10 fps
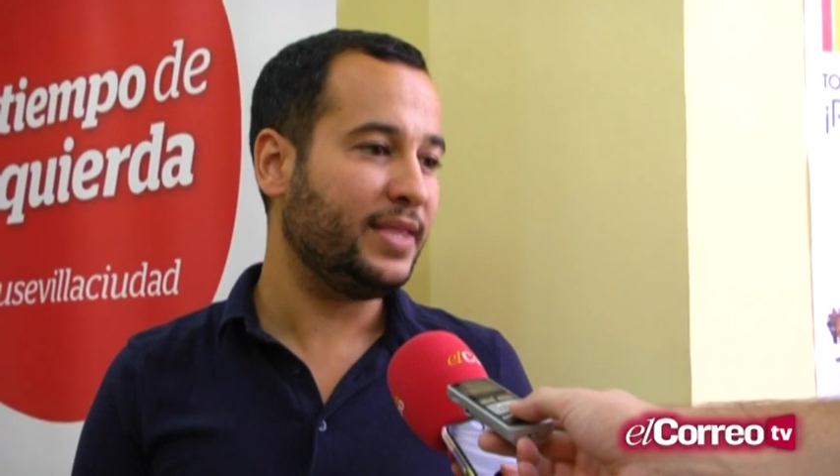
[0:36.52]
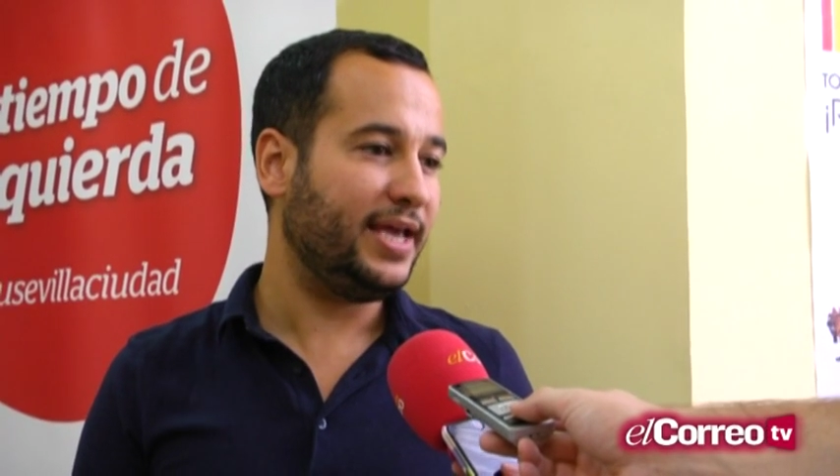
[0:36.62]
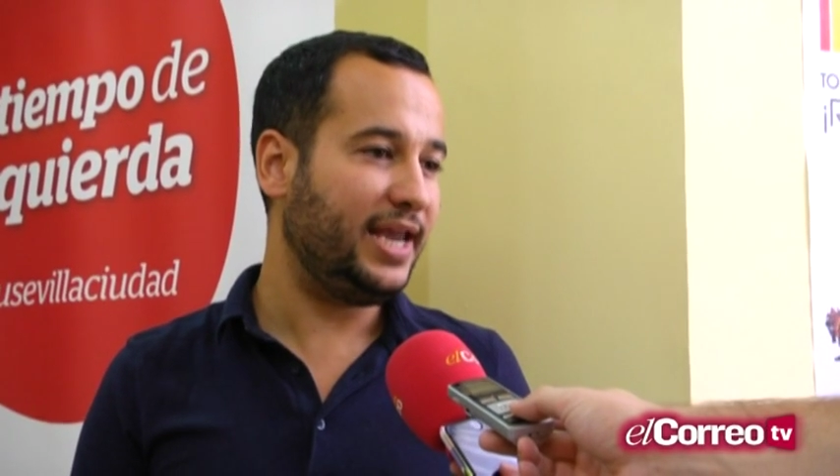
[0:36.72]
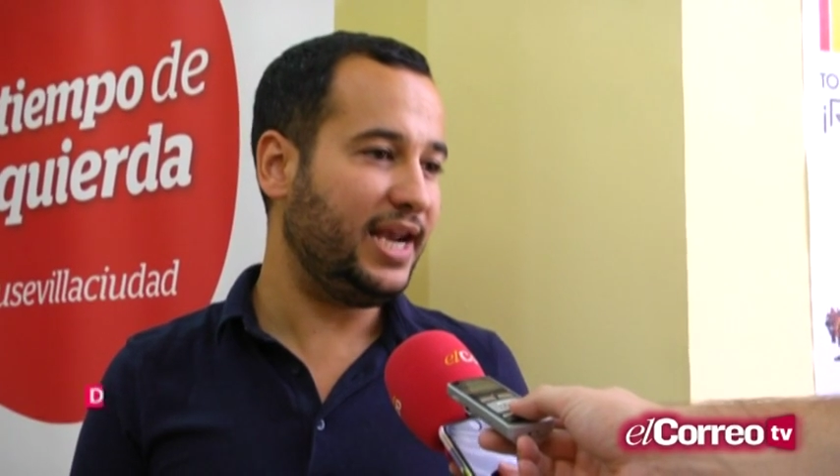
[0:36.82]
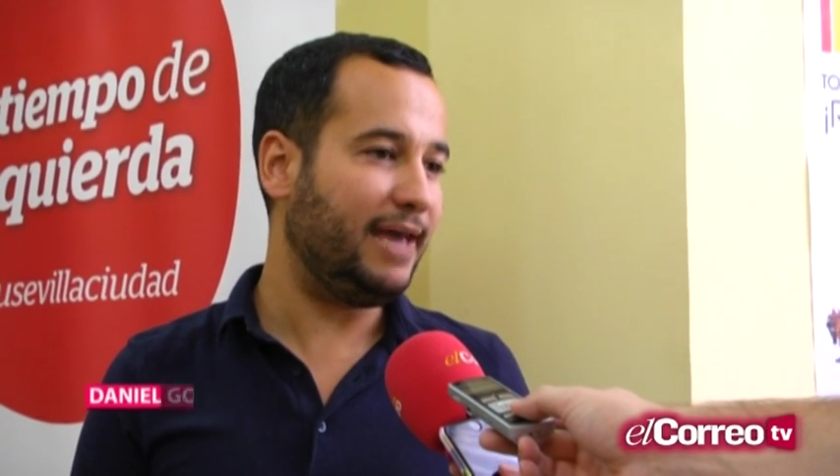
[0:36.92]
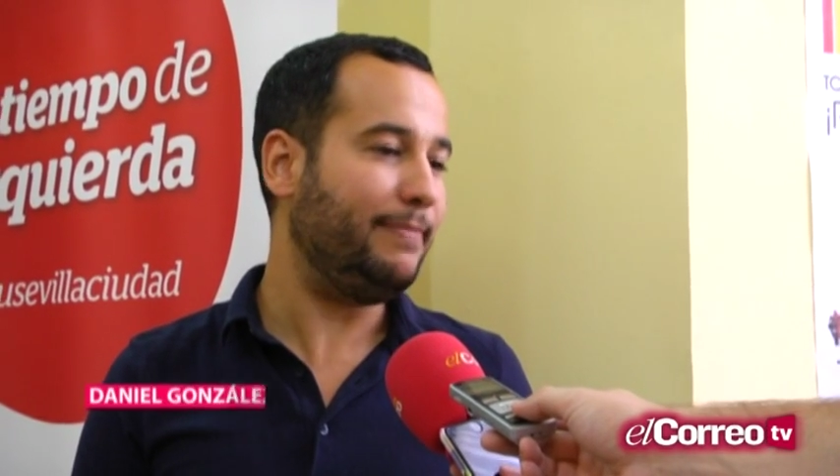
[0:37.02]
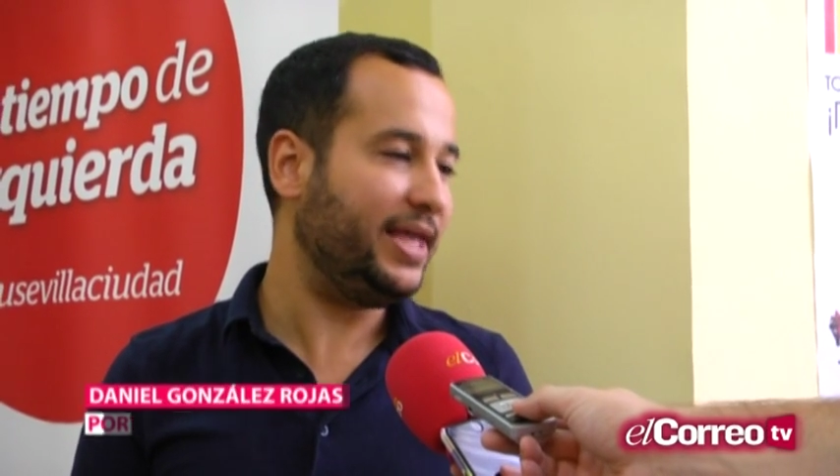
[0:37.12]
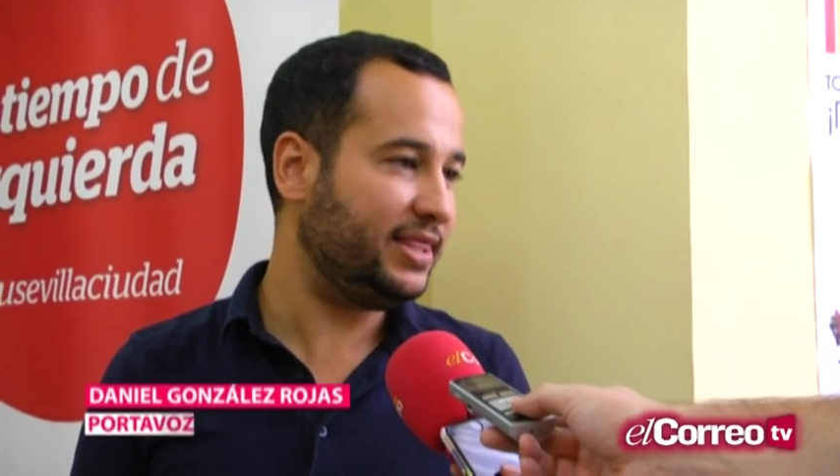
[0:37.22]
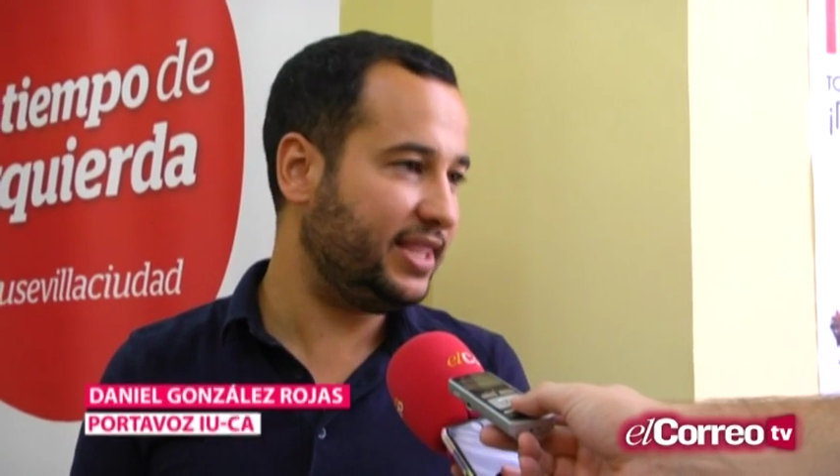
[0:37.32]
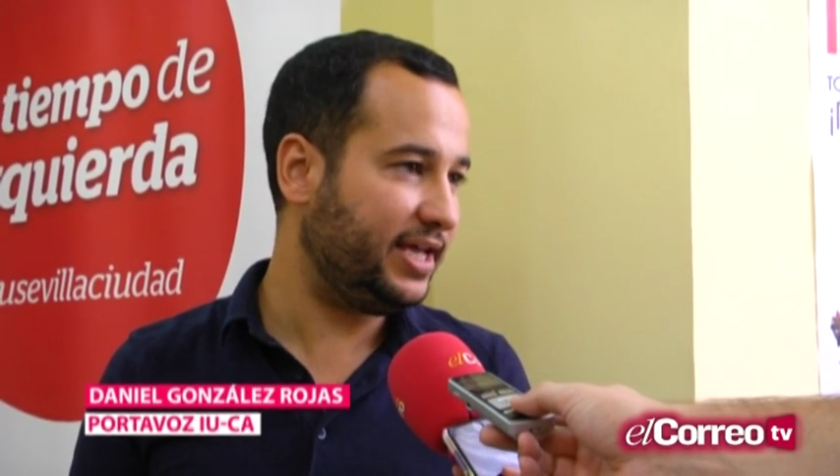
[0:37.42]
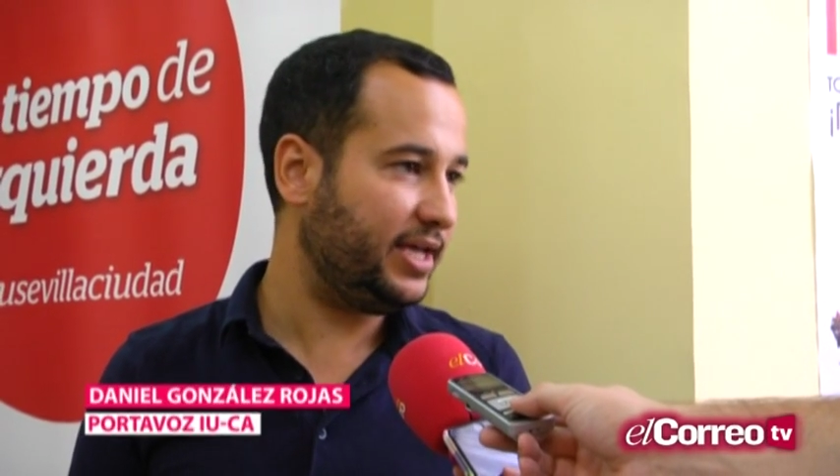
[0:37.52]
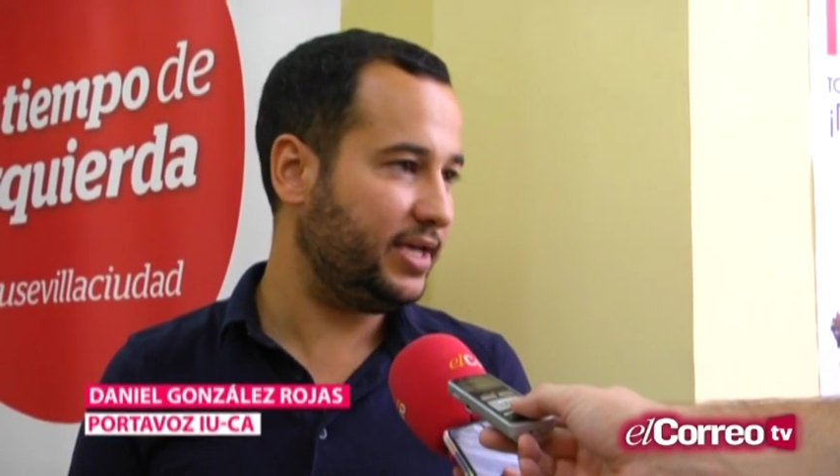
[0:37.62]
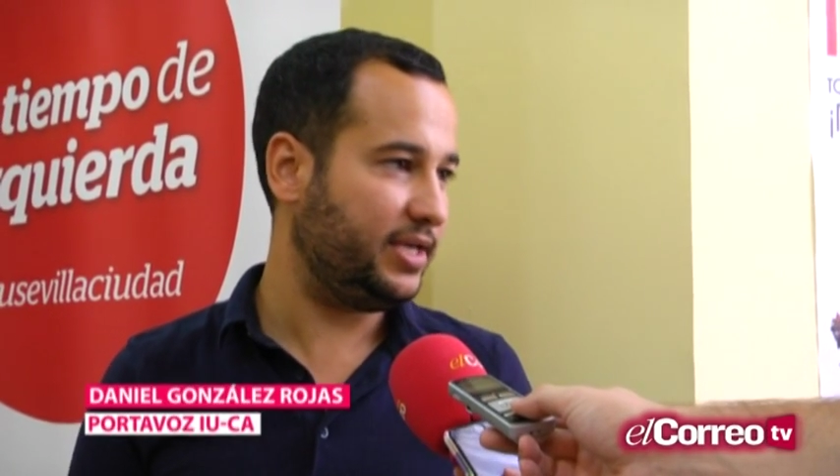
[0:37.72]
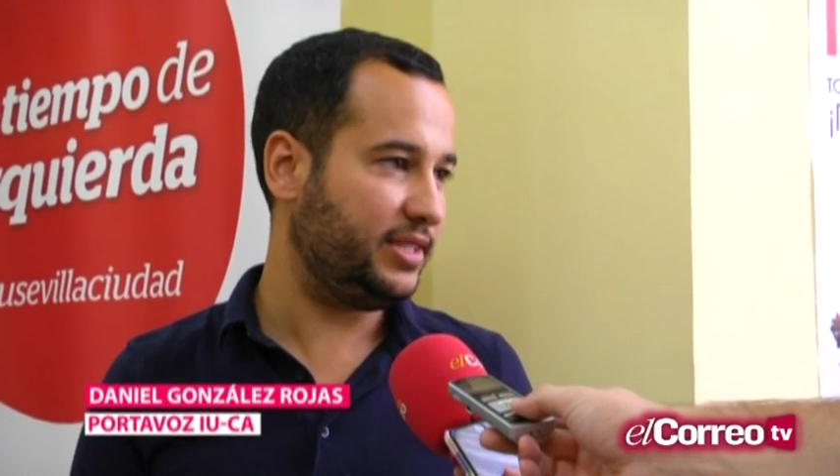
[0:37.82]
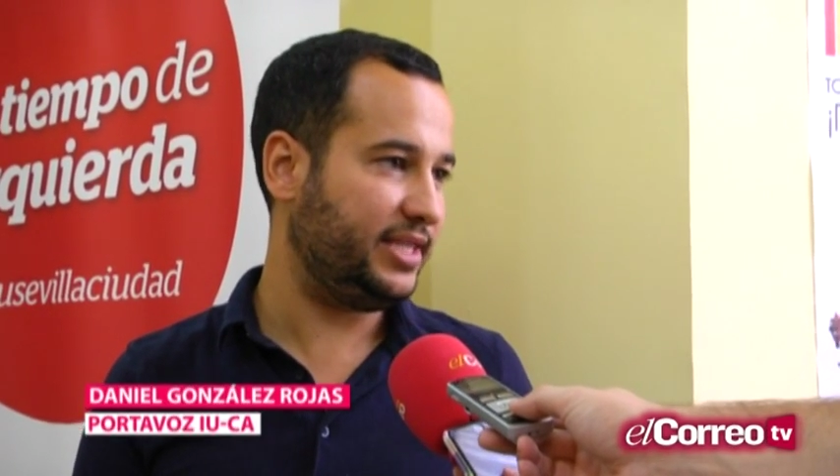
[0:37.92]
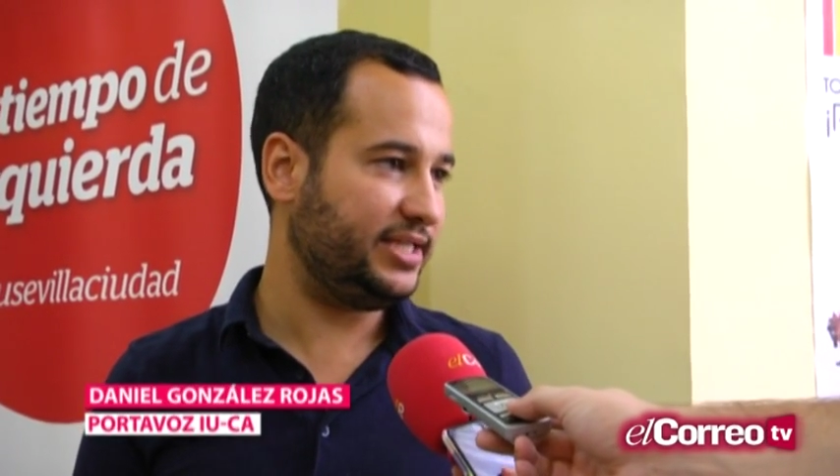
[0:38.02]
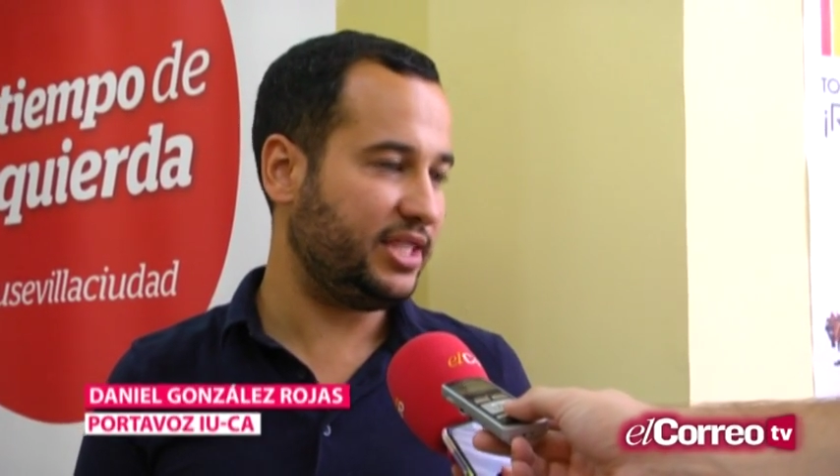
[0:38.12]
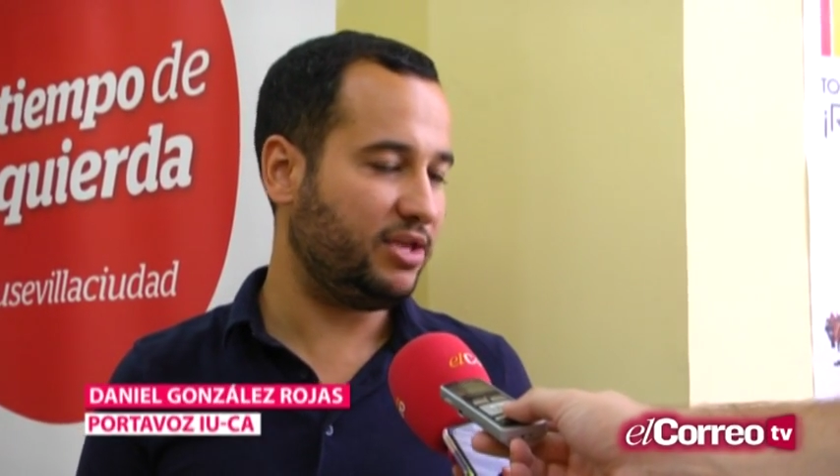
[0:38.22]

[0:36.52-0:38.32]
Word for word: es la venta de ese